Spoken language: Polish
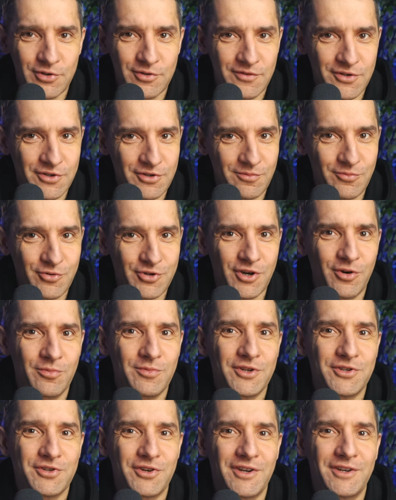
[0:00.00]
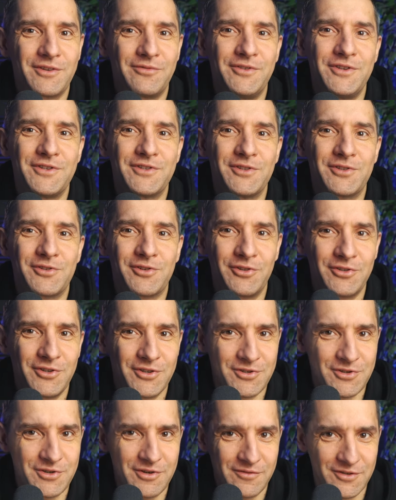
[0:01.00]
oczywiście musiał mieć rekwizyt
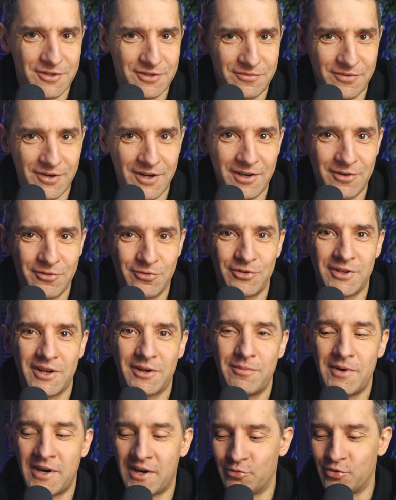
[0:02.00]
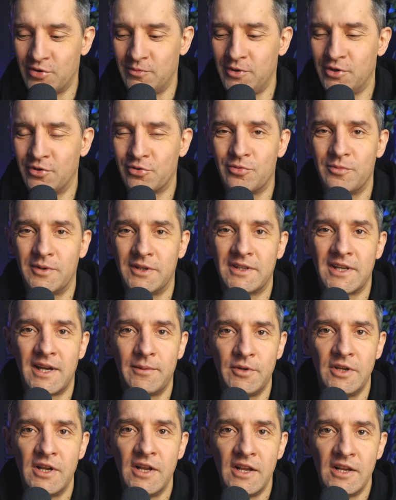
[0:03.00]
koniecznie, więc w ręku tak machał tymi
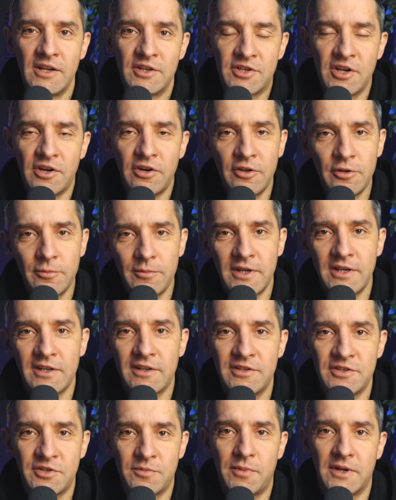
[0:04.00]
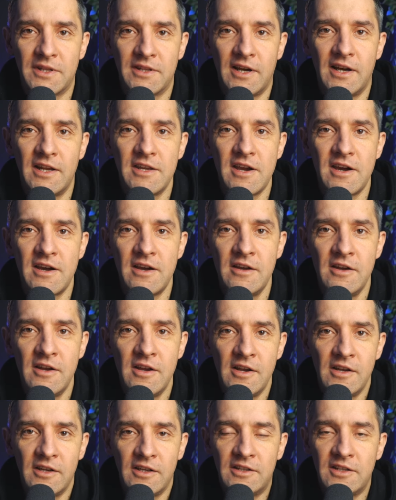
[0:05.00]
dokumentami, że on ma jakieś badania
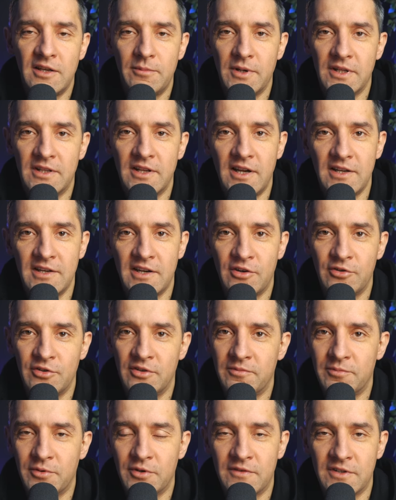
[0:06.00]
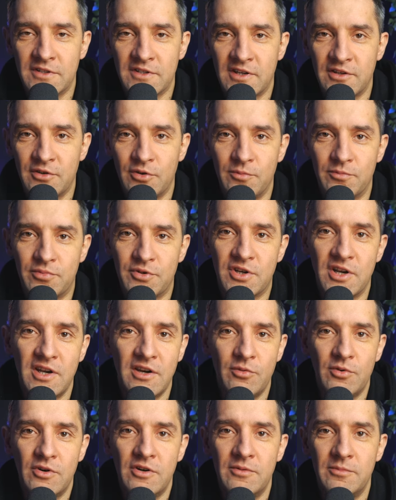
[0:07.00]
i te badania one wprowadzają
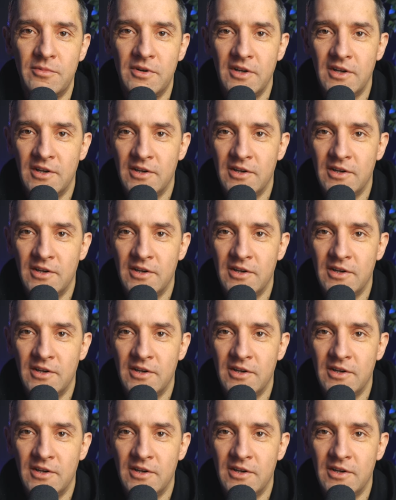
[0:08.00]
przełom